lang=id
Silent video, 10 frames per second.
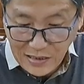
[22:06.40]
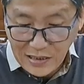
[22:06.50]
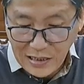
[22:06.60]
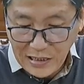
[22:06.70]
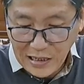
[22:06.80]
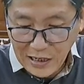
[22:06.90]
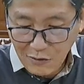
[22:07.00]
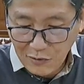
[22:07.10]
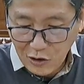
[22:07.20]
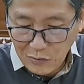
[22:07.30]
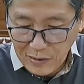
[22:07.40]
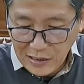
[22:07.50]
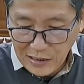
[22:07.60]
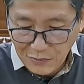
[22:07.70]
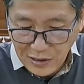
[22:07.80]
Jadi kalau menurut
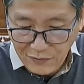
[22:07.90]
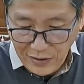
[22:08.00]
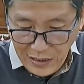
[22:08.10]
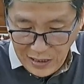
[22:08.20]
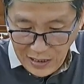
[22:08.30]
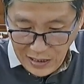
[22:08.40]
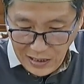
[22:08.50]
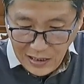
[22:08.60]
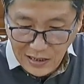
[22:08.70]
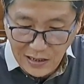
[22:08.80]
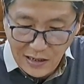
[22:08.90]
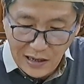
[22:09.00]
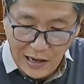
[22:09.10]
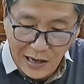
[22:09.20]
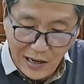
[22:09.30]
mazhab Syafi'i
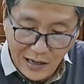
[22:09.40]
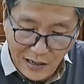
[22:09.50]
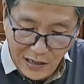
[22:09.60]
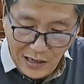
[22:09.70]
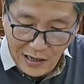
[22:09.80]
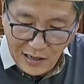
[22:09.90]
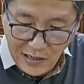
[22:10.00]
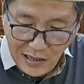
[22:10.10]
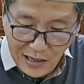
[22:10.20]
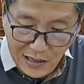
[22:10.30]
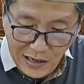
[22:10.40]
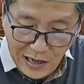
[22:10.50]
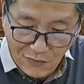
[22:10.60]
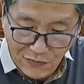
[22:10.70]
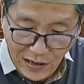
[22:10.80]
ada yang
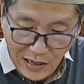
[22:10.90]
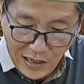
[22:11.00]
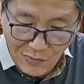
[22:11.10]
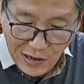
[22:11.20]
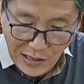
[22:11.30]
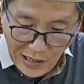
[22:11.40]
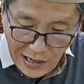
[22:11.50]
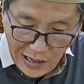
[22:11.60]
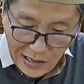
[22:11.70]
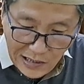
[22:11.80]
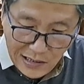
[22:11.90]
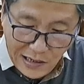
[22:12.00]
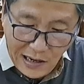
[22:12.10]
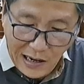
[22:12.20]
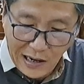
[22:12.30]
hafalannya banyak,
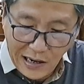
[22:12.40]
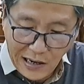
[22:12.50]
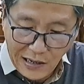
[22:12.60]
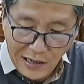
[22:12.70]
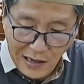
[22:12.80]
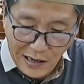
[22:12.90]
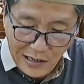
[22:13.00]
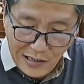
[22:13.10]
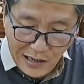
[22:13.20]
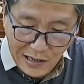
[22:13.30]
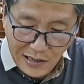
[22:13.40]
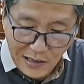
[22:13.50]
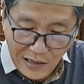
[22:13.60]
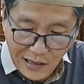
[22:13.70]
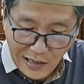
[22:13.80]
ada yang
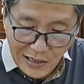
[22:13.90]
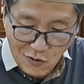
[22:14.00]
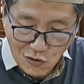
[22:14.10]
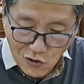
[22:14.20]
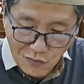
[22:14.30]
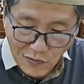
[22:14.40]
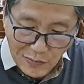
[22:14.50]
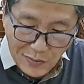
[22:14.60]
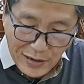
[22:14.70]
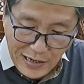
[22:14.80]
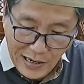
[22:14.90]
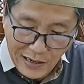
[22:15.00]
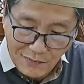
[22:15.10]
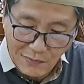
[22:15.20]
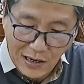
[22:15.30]
ngerti hukum lebih
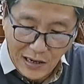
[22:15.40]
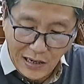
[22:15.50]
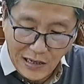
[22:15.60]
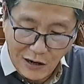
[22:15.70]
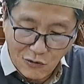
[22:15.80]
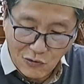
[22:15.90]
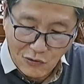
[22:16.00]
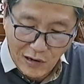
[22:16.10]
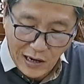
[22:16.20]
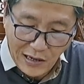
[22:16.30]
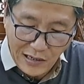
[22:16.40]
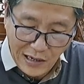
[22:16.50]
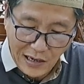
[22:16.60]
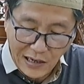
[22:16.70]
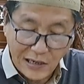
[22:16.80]
banyak, maka dahulukan
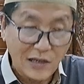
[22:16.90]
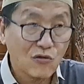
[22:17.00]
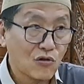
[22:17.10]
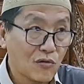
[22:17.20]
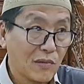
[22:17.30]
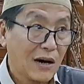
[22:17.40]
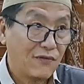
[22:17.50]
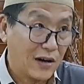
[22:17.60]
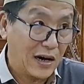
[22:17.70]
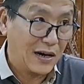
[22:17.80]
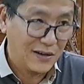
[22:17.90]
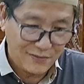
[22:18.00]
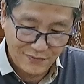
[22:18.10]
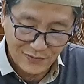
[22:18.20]
yang ngerti hukum afqah.